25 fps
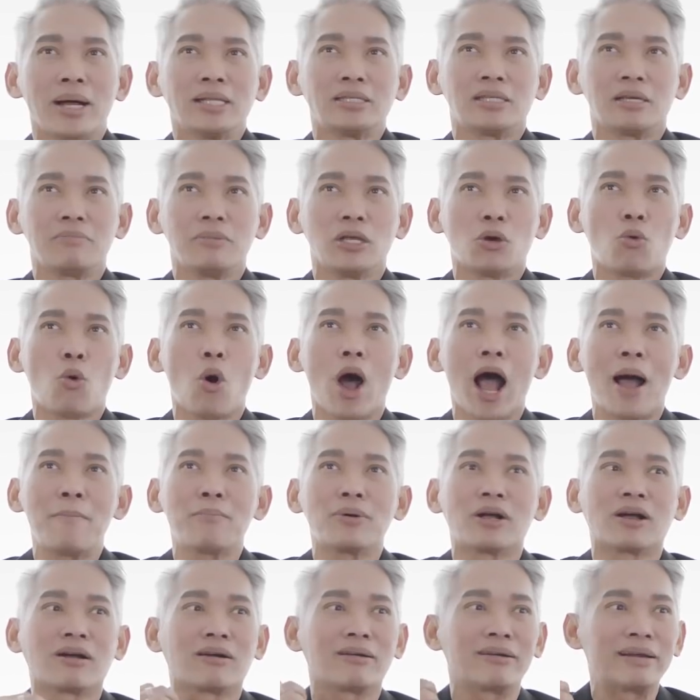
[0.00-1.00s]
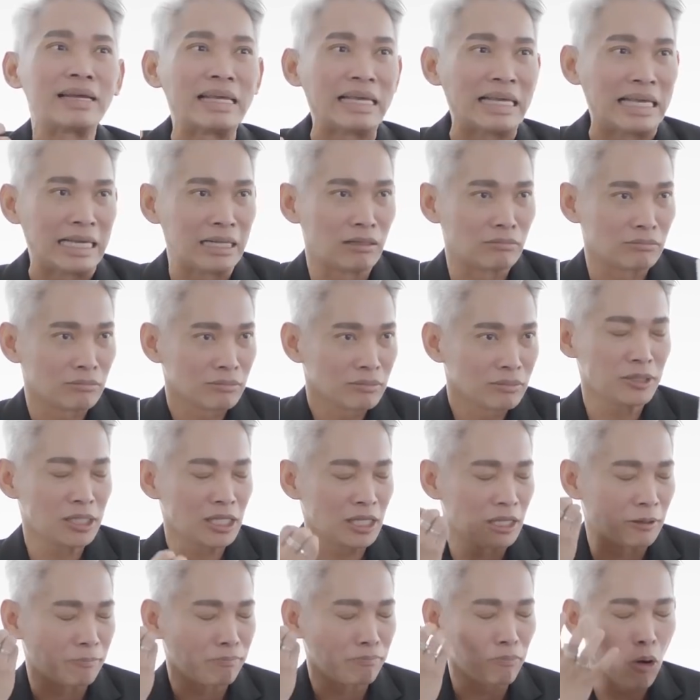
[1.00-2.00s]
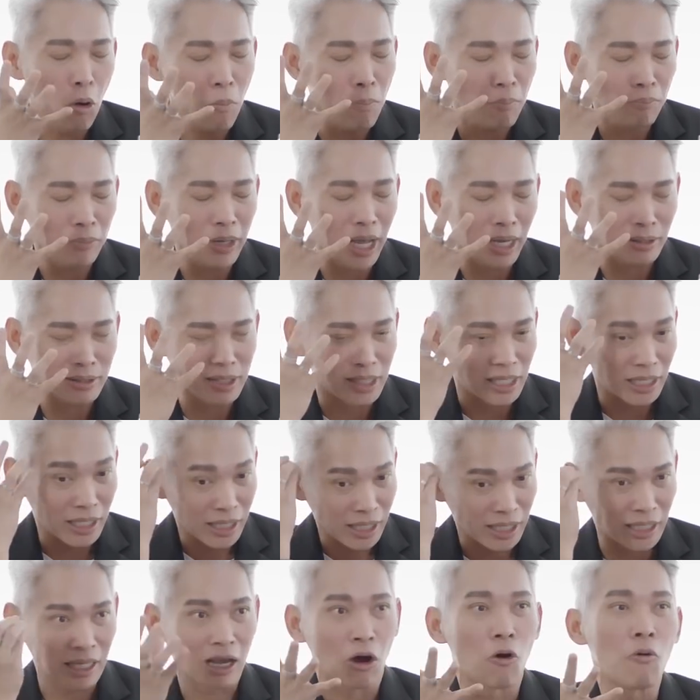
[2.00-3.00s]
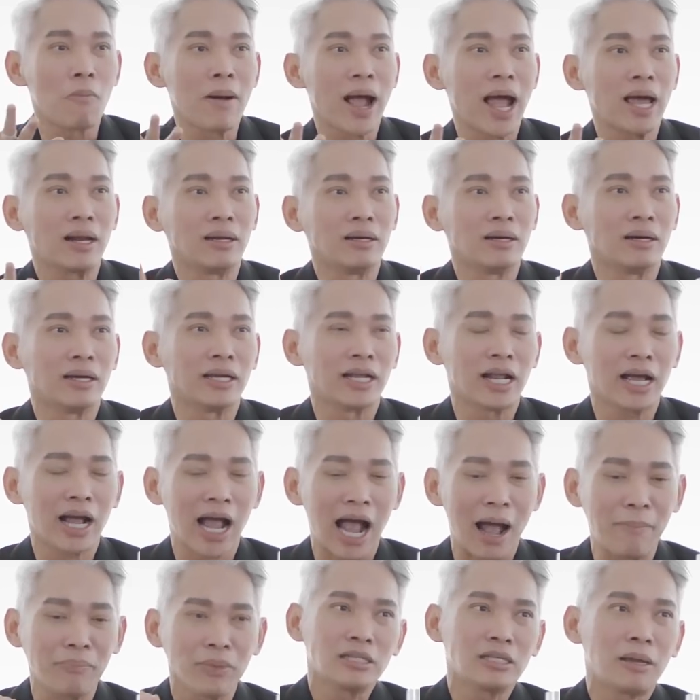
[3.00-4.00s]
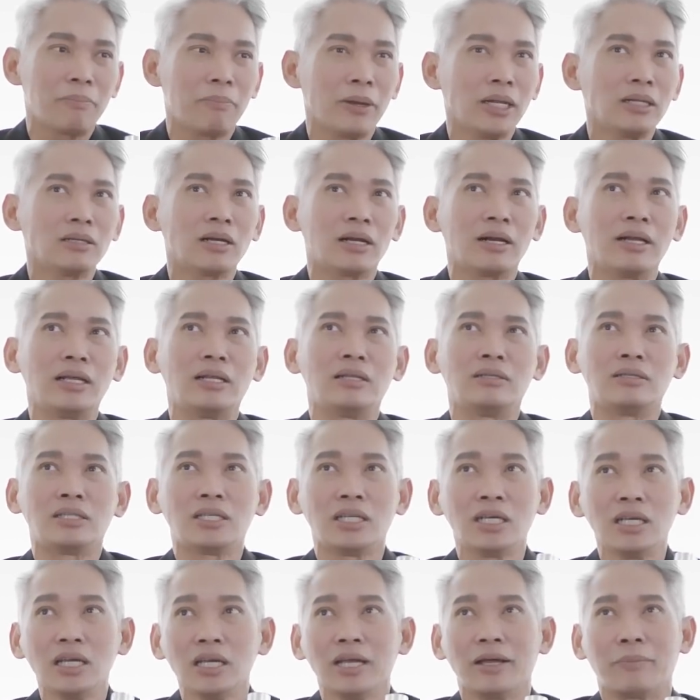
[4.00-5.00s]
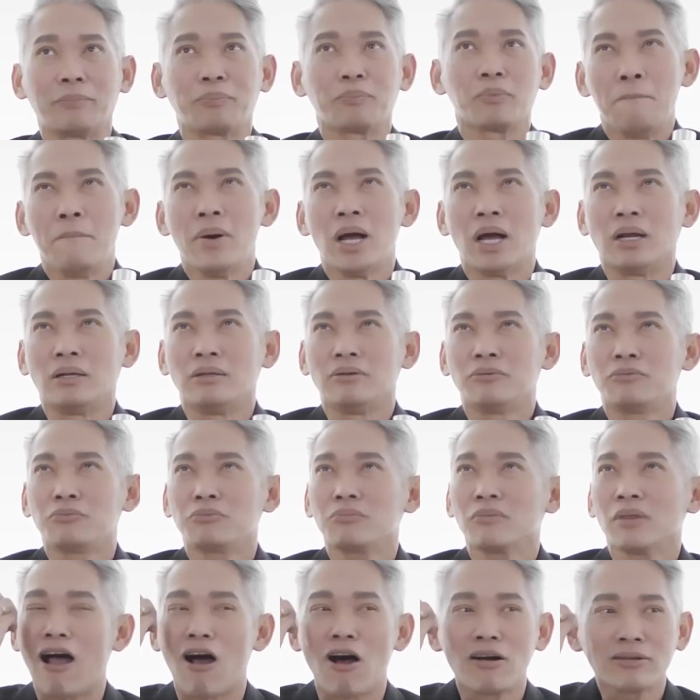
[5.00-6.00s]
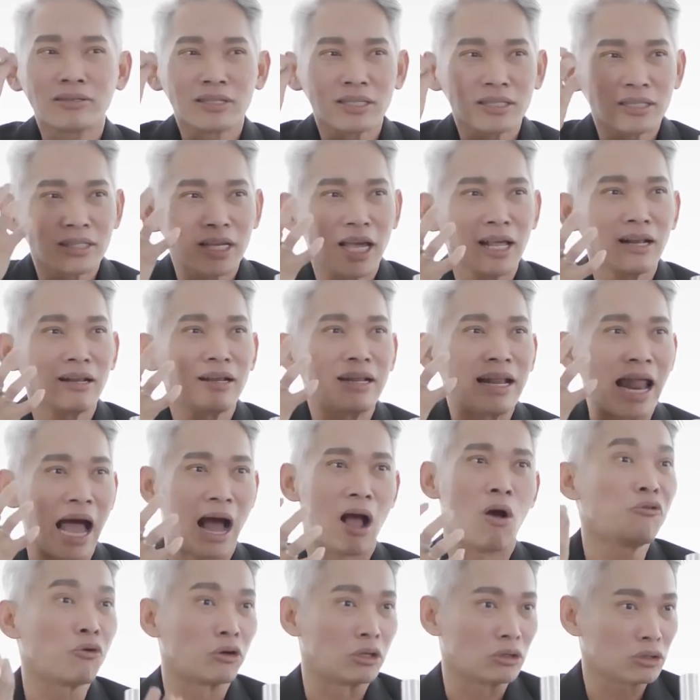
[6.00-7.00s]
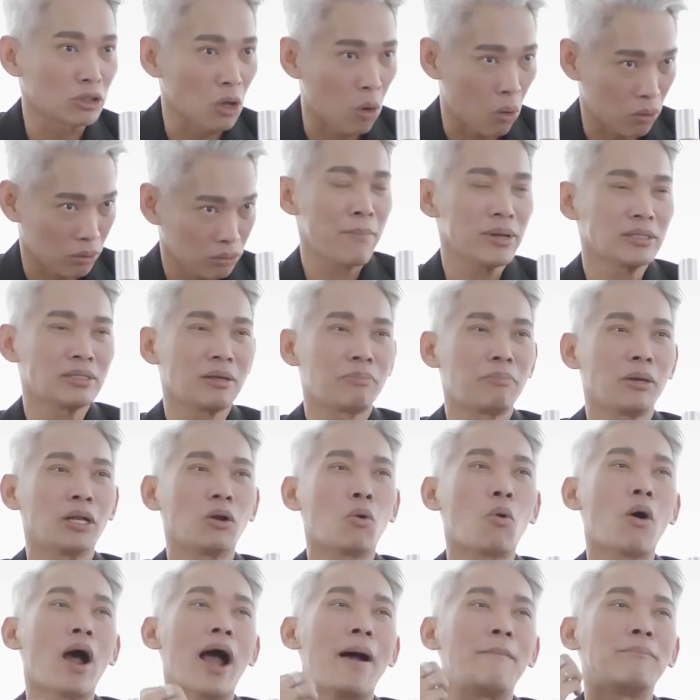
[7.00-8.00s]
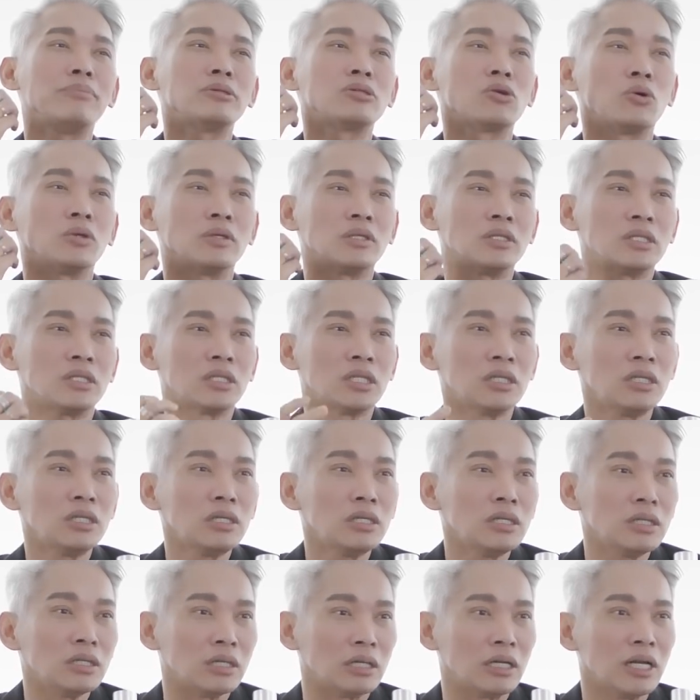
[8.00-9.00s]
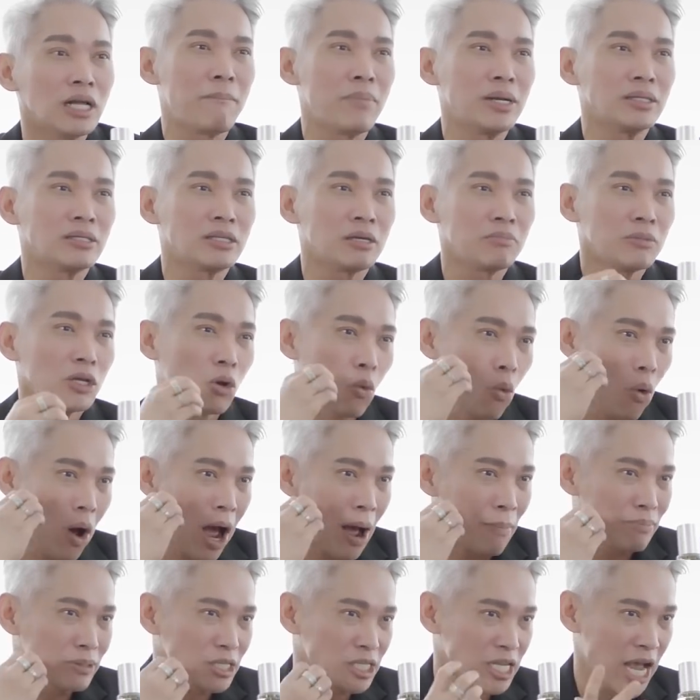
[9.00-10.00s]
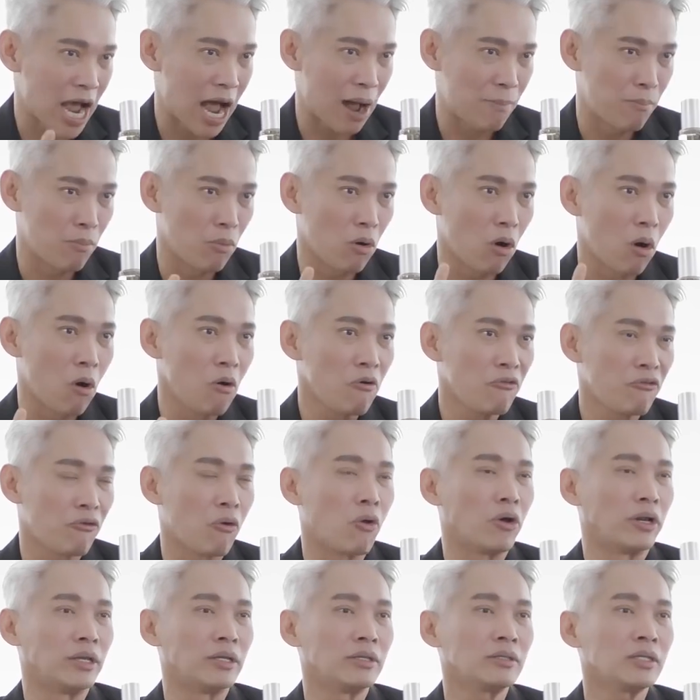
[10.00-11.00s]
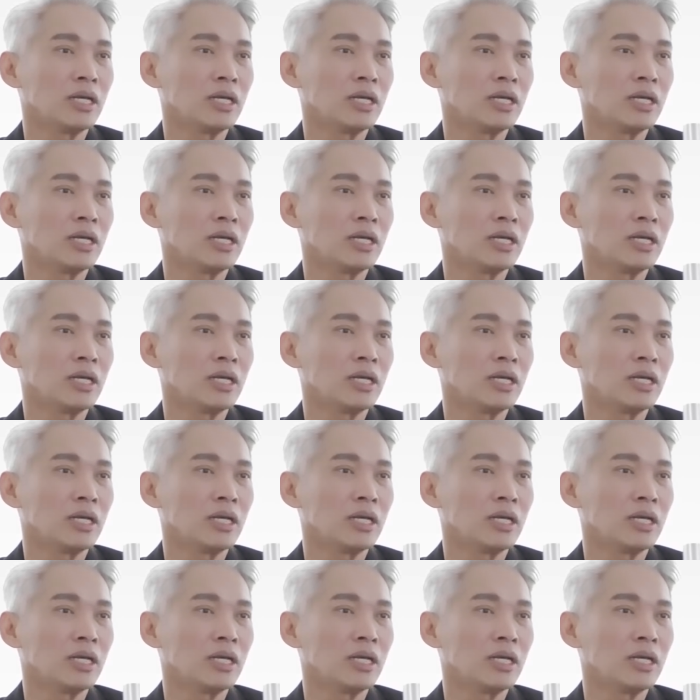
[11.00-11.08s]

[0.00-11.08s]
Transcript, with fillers: มันจะมีความกรีนฉีดปุ๊บเนี่ยสีเขียวมาเลยนะครับจะเป็นกลิ่นที่เหมือนออกซิเจนหลังฝนตกมันจะเป็นความสดชื่นมันจะมีความฉ่ำของฝน